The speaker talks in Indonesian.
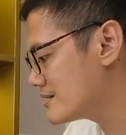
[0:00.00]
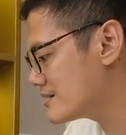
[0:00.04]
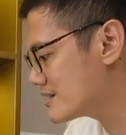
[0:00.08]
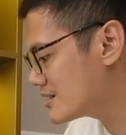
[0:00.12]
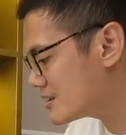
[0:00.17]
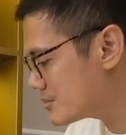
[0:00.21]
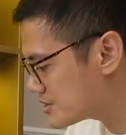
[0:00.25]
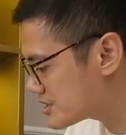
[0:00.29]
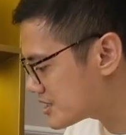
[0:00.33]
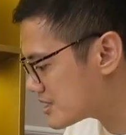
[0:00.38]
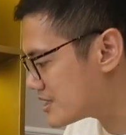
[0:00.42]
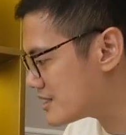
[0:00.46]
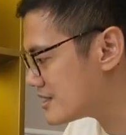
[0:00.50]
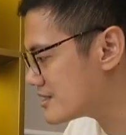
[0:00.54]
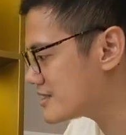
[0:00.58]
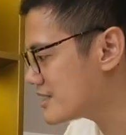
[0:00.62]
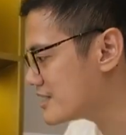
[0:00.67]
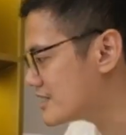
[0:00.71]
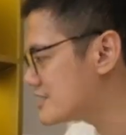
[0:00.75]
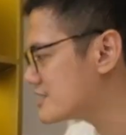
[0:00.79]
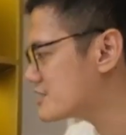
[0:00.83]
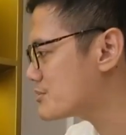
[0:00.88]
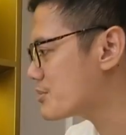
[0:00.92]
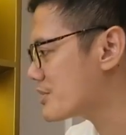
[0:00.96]
Ini bisa
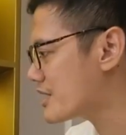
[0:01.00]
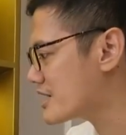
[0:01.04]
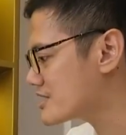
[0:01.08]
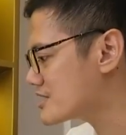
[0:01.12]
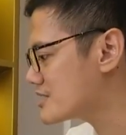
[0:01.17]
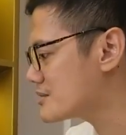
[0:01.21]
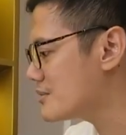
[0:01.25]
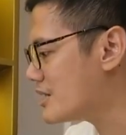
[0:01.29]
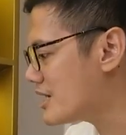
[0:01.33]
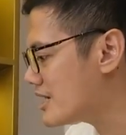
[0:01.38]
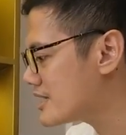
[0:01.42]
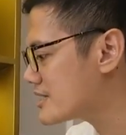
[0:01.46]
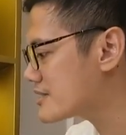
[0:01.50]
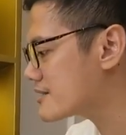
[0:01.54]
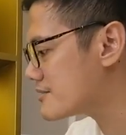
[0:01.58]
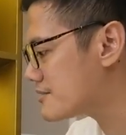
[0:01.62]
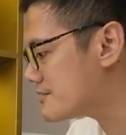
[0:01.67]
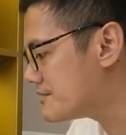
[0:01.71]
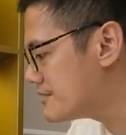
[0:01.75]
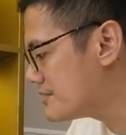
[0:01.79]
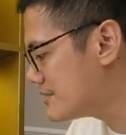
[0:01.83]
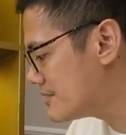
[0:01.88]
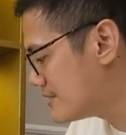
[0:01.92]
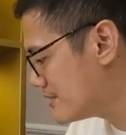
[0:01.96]
jadi inspirasi banget
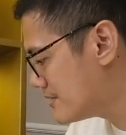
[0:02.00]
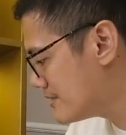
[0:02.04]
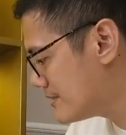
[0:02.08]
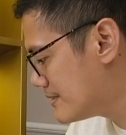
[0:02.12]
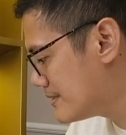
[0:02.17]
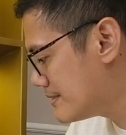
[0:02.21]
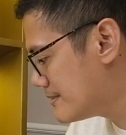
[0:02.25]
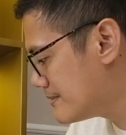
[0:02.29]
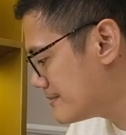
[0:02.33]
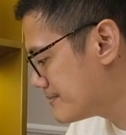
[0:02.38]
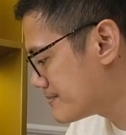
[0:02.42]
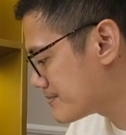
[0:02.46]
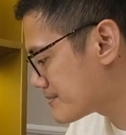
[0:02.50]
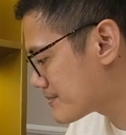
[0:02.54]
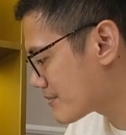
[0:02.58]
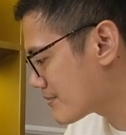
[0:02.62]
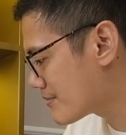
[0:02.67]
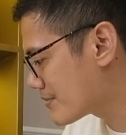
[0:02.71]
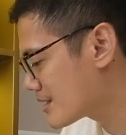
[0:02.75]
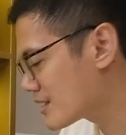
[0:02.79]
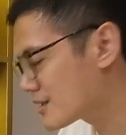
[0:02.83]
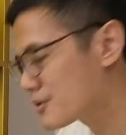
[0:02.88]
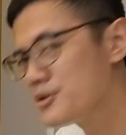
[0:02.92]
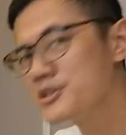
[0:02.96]
loh
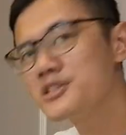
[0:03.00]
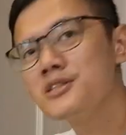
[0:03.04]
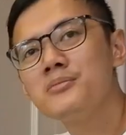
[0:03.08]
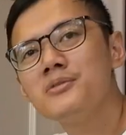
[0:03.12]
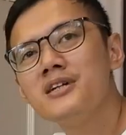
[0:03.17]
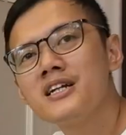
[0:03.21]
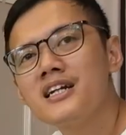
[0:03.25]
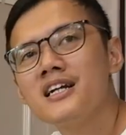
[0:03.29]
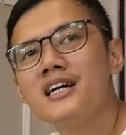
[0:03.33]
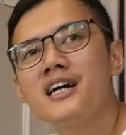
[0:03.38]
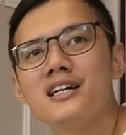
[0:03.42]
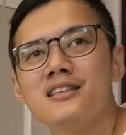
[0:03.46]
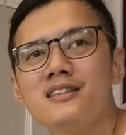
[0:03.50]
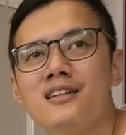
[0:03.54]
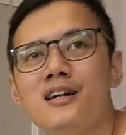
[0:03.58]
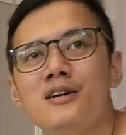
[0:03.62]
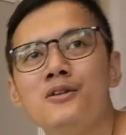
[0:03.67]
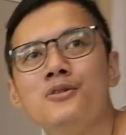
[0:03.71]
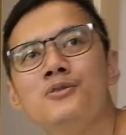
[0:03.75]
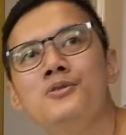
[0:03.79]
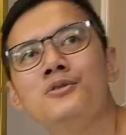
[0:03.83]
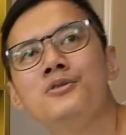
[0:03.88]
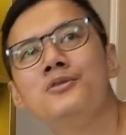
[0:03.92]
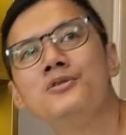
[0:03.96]
gue sebenarnya nggak
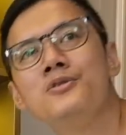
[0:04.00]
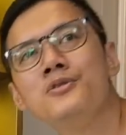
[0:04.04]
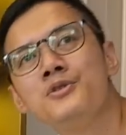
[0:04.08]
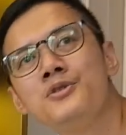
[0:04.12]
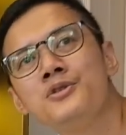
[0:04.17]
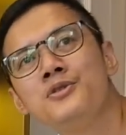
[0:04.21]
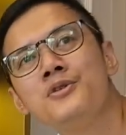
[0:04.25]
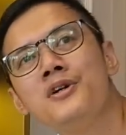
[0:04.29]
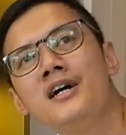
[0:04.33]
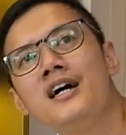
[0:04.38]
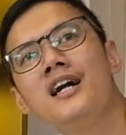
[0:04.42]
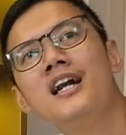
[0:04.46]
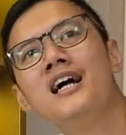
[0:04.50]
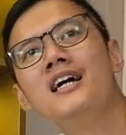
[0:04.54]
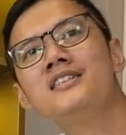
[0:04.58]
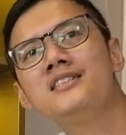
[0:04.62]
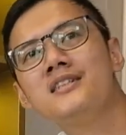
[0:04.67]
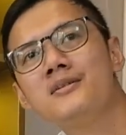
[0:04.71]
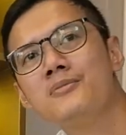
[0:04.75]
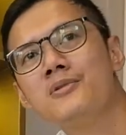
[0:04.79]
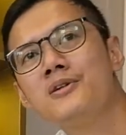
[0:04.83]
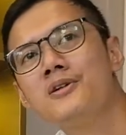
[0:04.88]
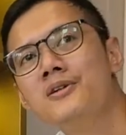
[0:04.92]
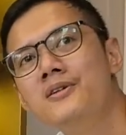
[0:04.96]
terlalu suka
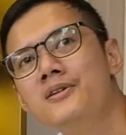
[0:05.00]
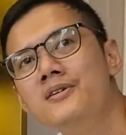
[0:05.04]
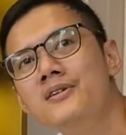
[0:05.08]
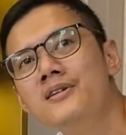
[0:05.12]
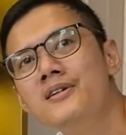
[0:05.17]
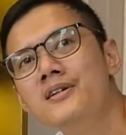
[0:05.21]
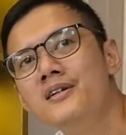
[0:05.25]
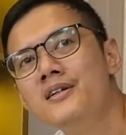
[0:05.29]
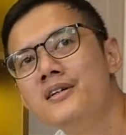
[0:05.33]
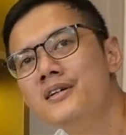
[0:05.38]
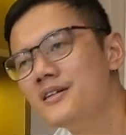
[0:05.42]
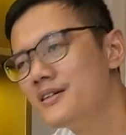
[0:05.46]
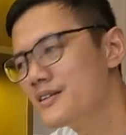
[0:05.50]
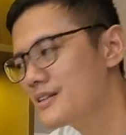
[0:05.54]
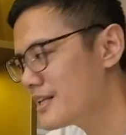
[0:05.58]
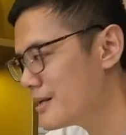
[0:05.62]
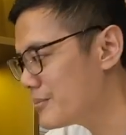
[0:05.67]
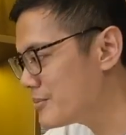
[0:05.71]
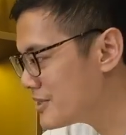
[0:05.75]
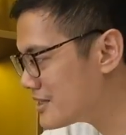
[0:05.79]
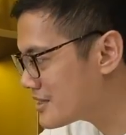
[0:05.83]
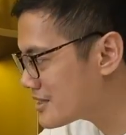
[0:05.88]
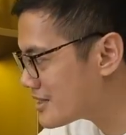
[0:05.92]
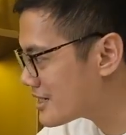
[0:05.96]
klasik bro
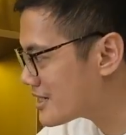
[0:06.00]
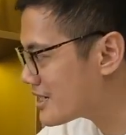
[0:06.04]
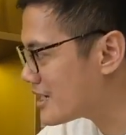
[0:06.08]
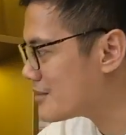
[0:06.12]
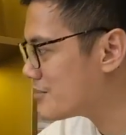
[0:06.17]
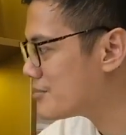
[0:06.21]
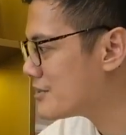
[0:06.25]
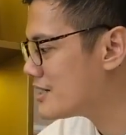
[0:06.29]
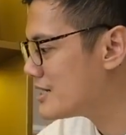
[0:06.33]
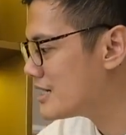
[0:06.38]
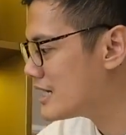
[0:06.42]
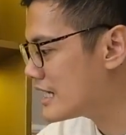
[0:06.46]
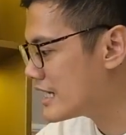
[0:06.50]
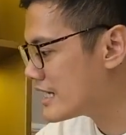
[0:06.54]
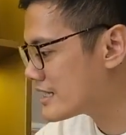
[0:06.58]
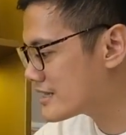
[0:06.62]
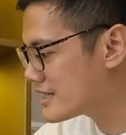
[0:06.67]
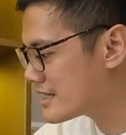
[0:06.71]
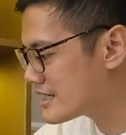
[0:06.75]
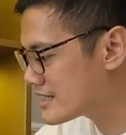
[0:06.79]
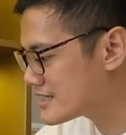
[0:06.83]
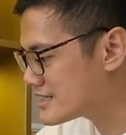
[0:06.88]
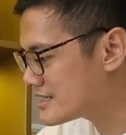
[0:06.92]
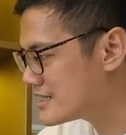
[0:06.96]
tapi entah kenapa ngelihat
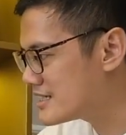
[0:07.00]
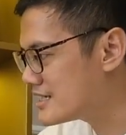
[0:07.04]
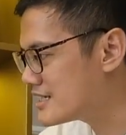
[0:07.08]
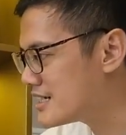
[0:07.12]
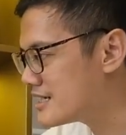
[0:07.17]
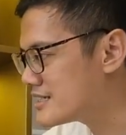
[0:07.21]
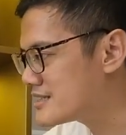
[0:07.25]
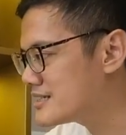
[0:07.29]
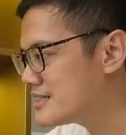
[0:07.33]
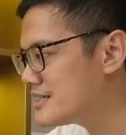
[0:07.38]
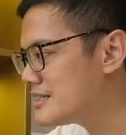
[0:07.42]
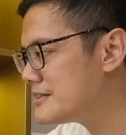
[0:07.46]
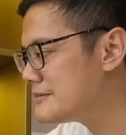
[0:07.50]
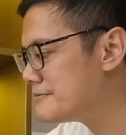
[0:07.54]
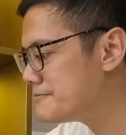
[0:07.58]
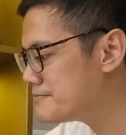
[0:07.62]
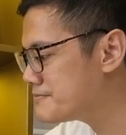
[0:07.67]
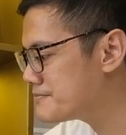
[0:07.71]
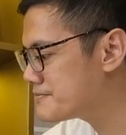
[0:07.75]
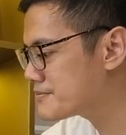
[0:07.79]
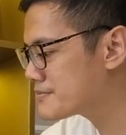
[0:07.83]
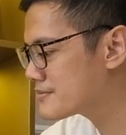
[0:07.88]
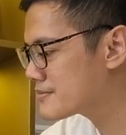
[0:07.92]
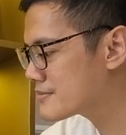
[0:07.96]
dari sini aja
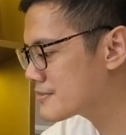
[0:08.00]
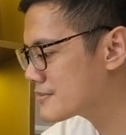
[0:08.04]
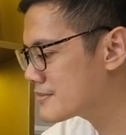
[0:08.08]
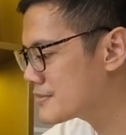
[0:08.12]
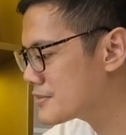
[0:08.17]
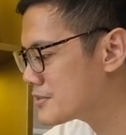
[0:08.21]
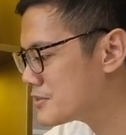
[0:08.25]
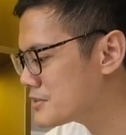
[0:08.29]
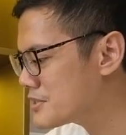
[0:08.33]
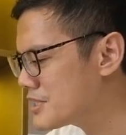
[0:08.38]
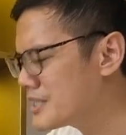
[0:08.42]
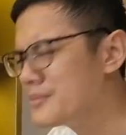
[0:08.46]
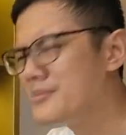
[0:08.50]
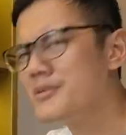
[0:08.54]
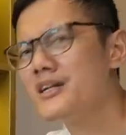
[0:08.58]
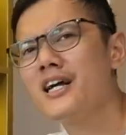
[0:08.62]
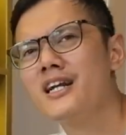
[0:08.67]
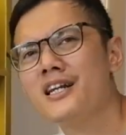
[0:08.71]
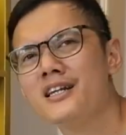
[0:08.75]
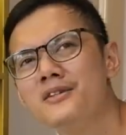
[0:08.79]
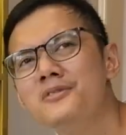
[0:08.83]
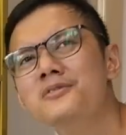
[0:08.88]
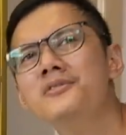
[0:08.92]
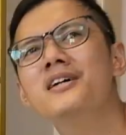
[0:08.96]
kok jadi
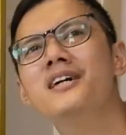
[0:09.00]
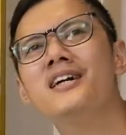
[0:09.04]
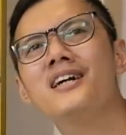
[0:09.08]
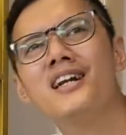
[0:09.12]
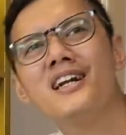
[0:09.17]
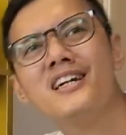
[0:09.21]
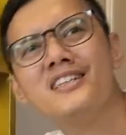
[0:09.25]
menarik juga ya